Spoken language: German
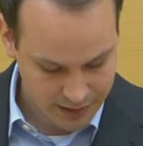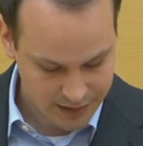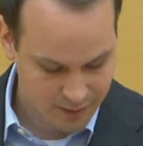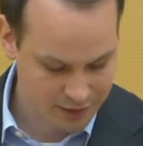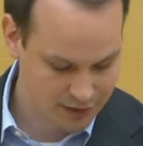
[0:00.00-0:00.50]

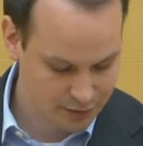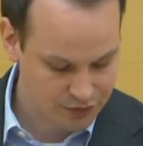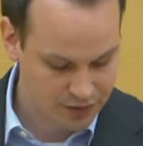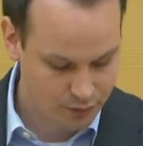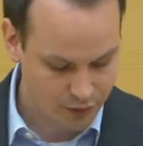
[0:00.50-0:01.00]
Im
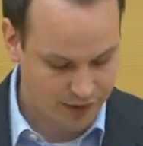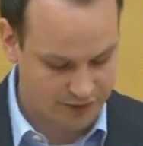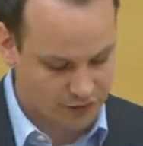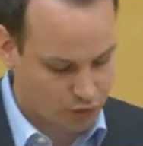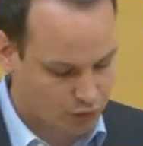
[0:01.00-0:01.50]
Regierungsentwurf
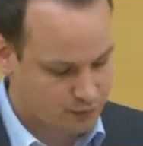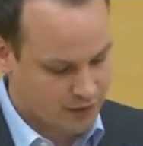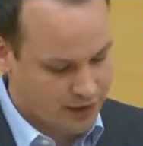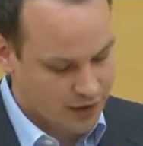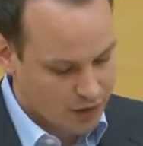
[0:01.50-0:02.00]
heißt es nun,
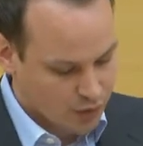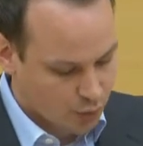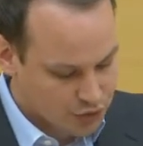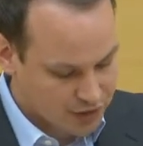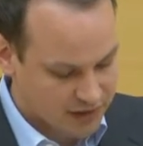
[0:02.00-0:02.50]

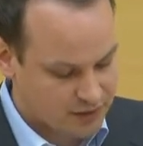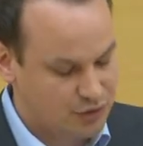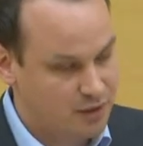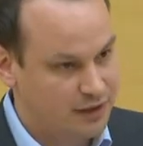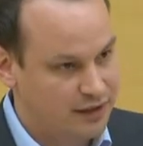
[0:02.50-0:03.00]
Unterricht
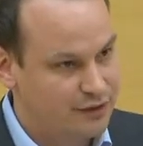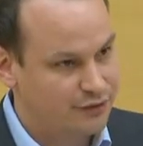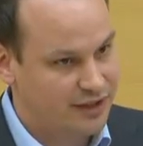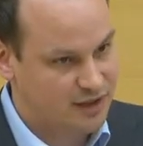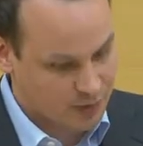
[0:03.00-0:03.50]
wird im
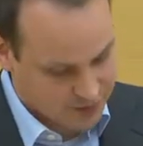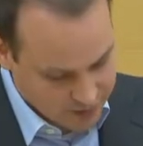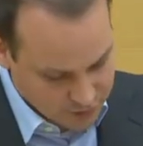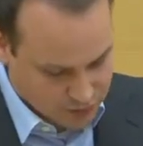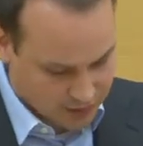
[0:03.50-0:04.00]
Regelfall als
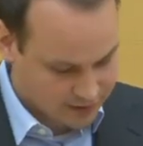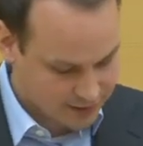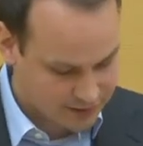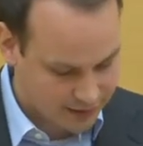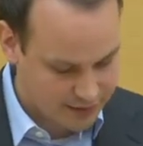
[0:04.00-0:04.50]
Präsenzunterricht
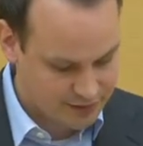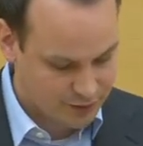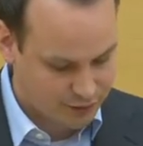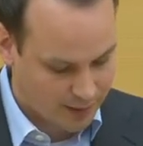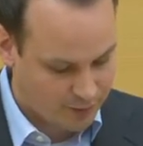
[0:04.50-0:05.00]
erteilt.
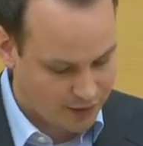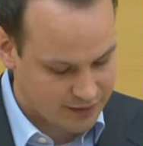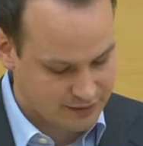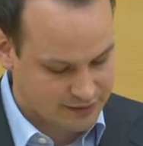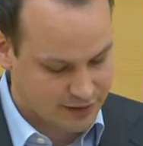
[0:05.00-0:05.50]
Hiervon
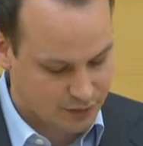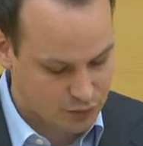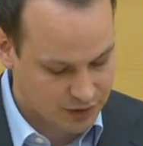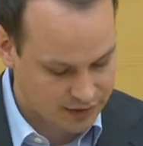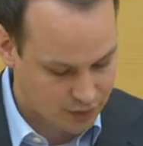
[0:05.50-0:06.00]
abweichend kann
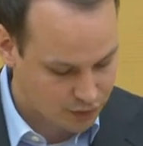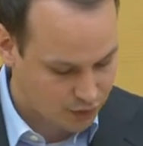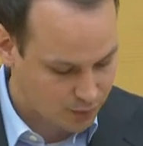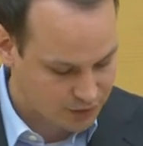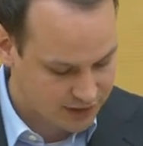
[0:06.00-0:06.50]
Unterricht auch in
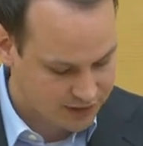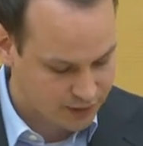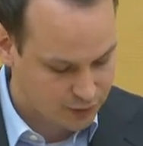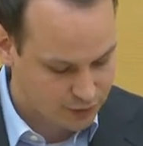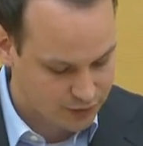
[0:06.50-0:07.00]
räumlicher
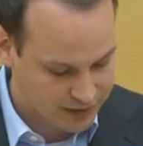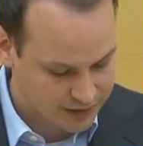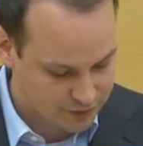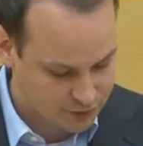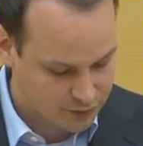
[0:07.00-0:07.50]
Trennung von
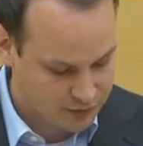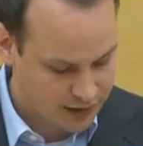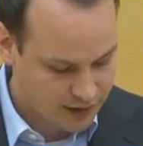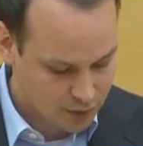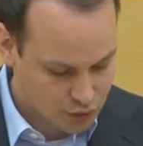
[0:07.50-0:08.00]
Lehrkräften
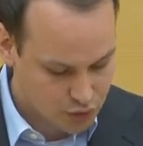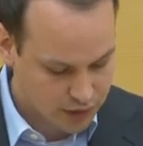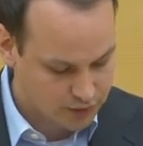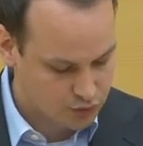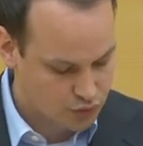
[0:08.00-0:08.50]
und
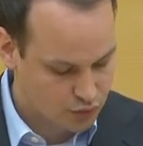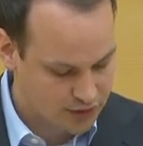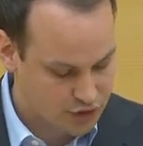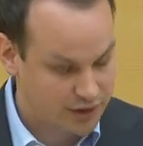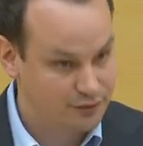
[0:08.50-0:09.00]
Schülerinnen und
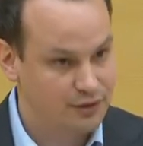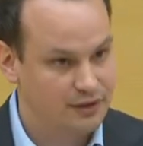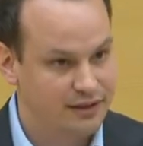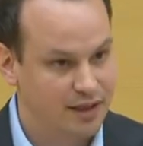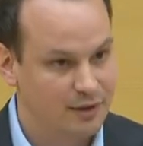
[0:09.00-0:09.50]
Schülern
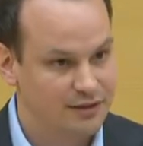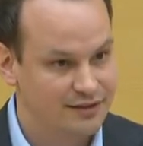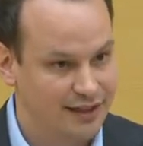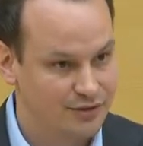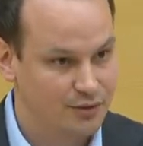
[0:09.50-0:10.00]
stattfinden, in Klammern
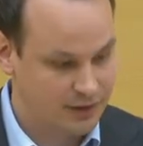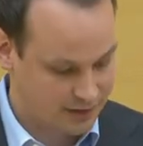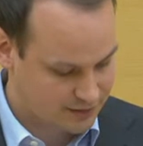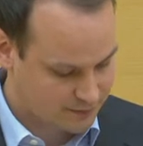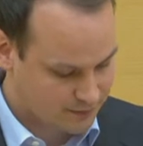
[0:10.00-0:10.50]
Distanzunterricht.